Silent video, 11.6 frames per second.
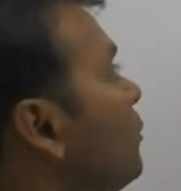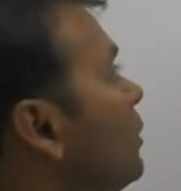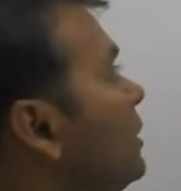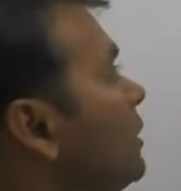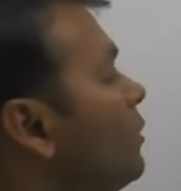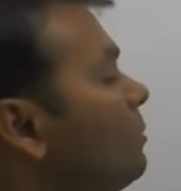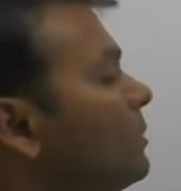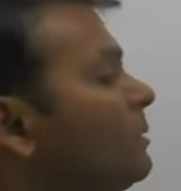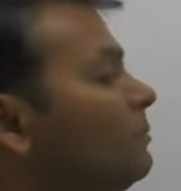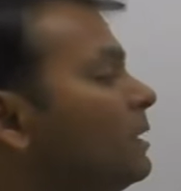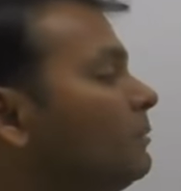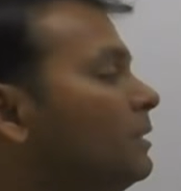पॉइंटर और
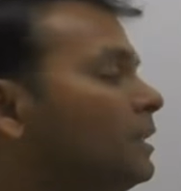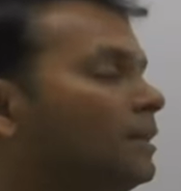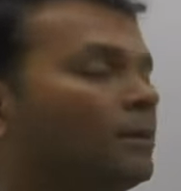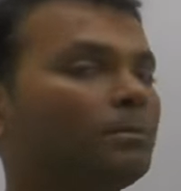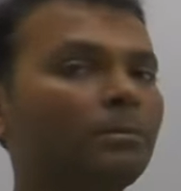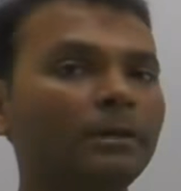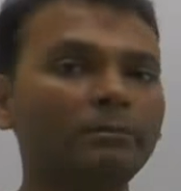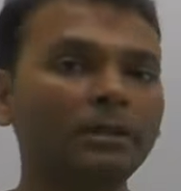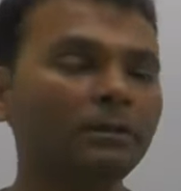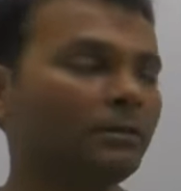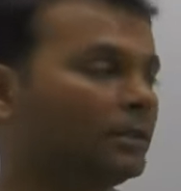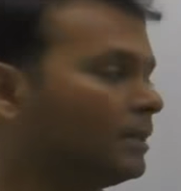प्रिमटिव इंटीजर
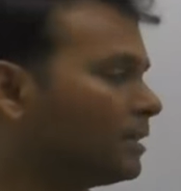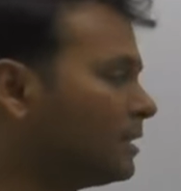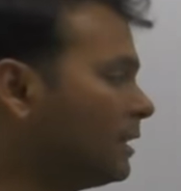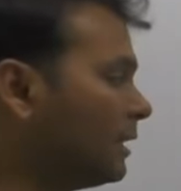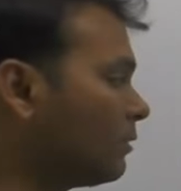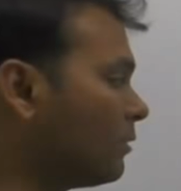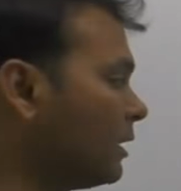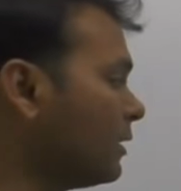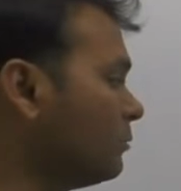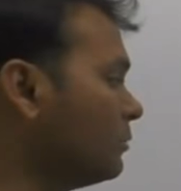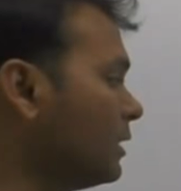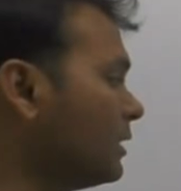प्रिमटिव इंटीजर इसलिए रिक्वायर्ड
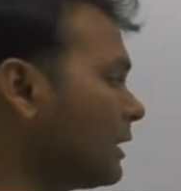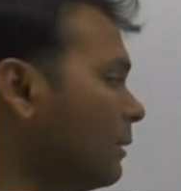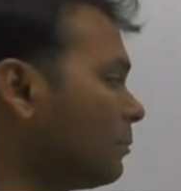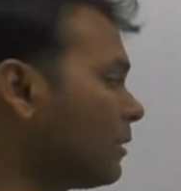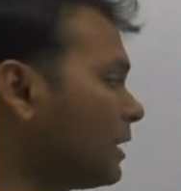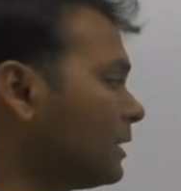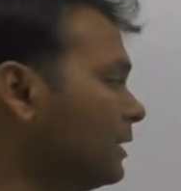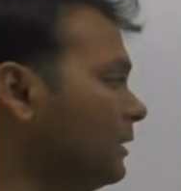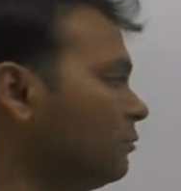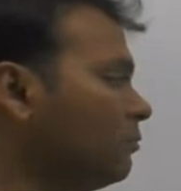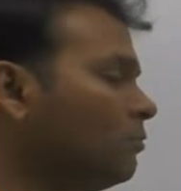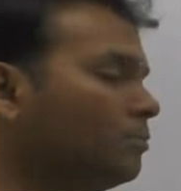क्या हुआ है टाइप कास्टिंग
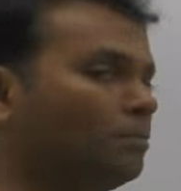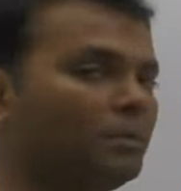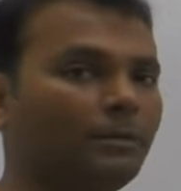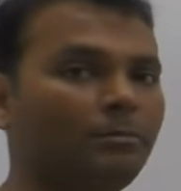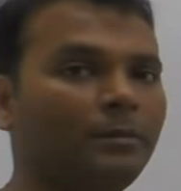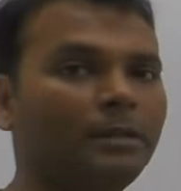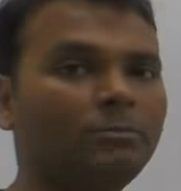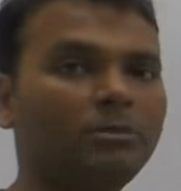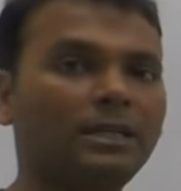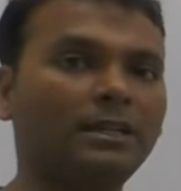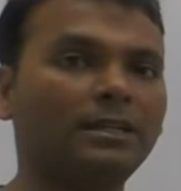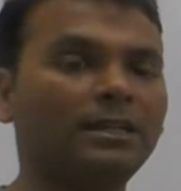इंटू प्रिमटिव
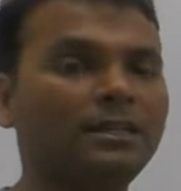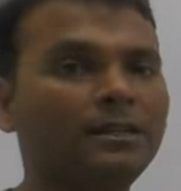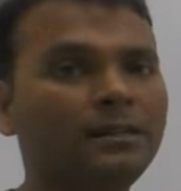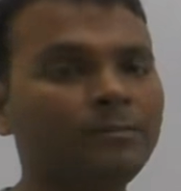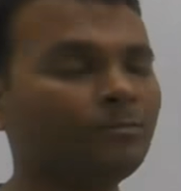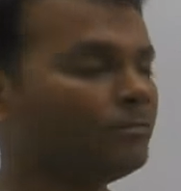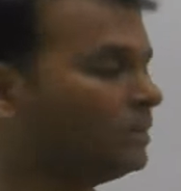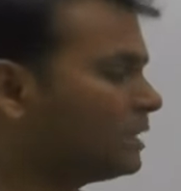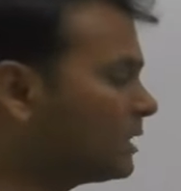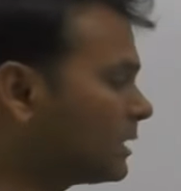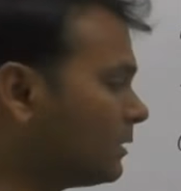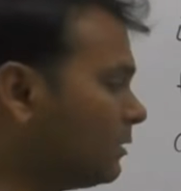इंट क्लियर
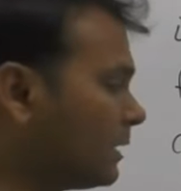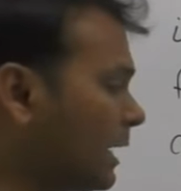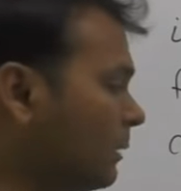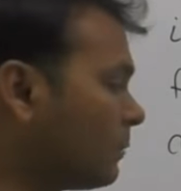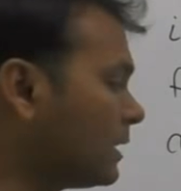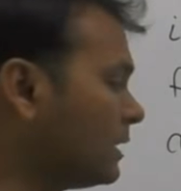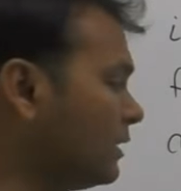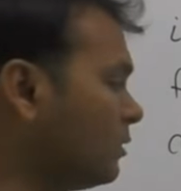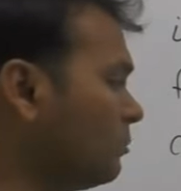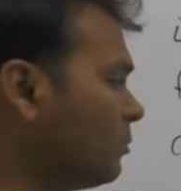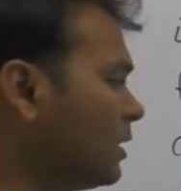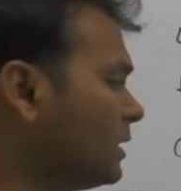इस टाइप कास्टिंग
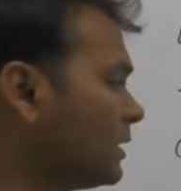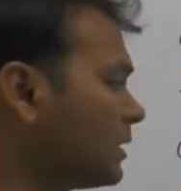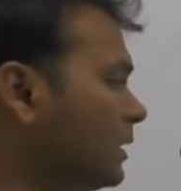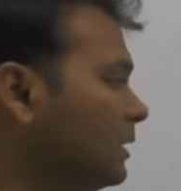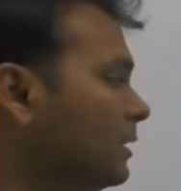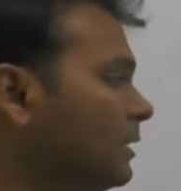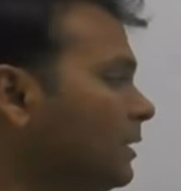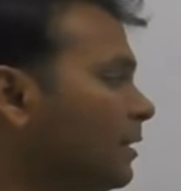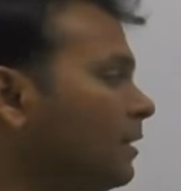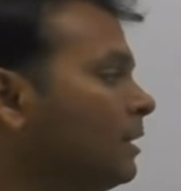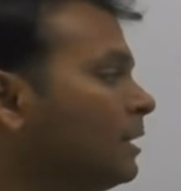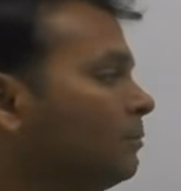प्रोवाइड किया इसका रीजन
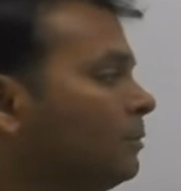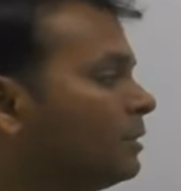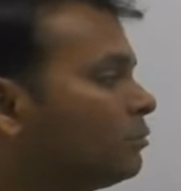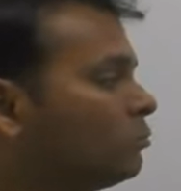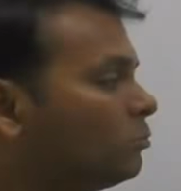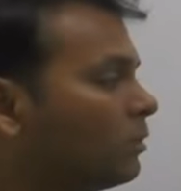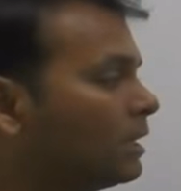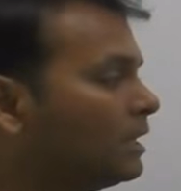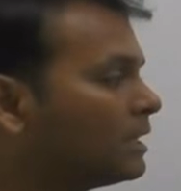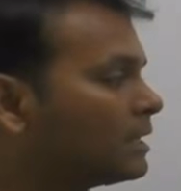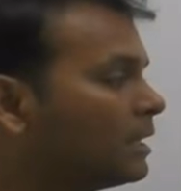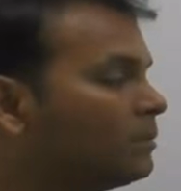क्लियर है इस वन
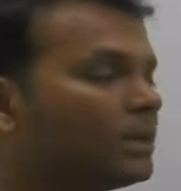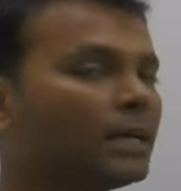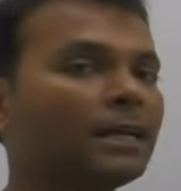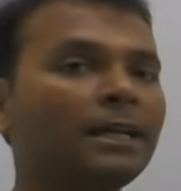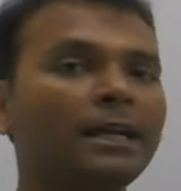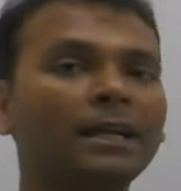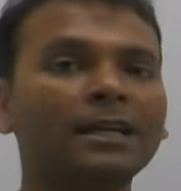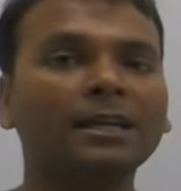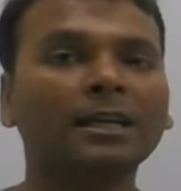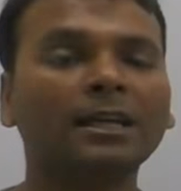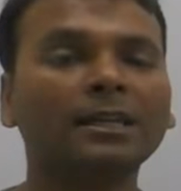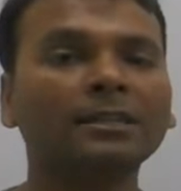इट क्या है
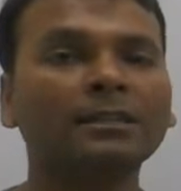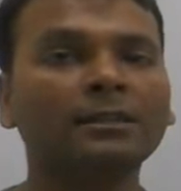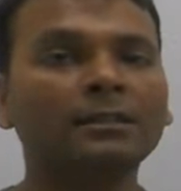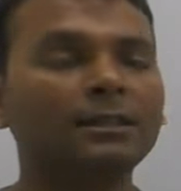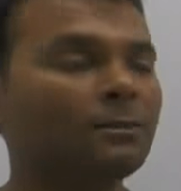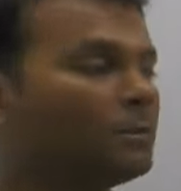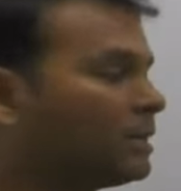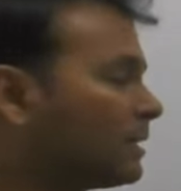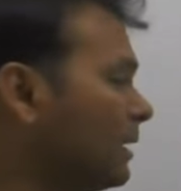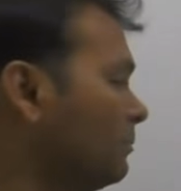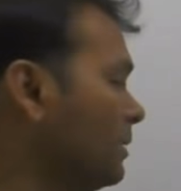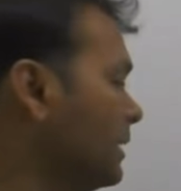एड्रेस जबकि
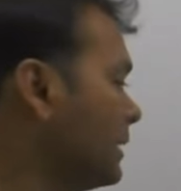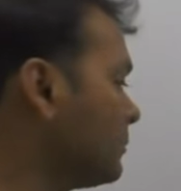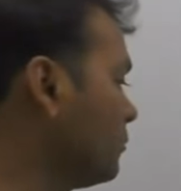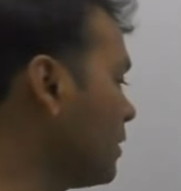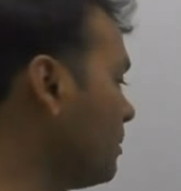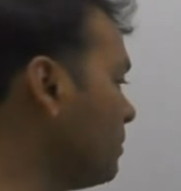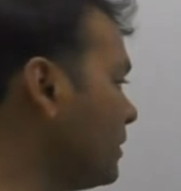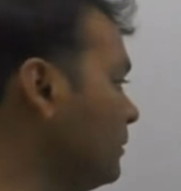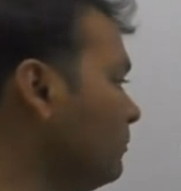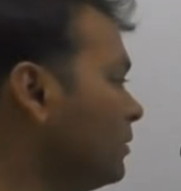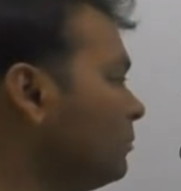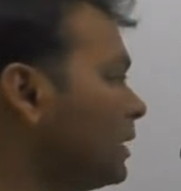असाइनमेंट किस में हो रहा है
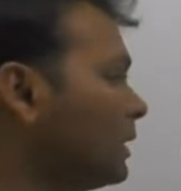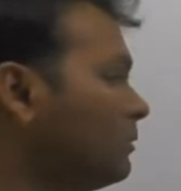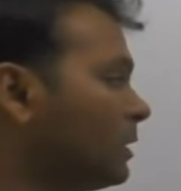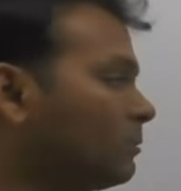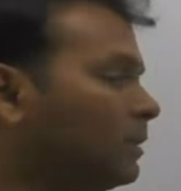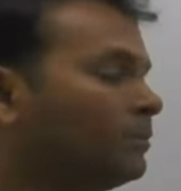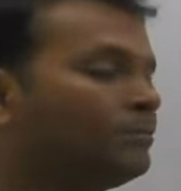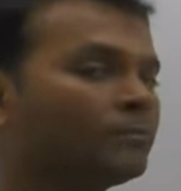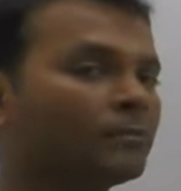प्रिमटिव वेरिएबल्स में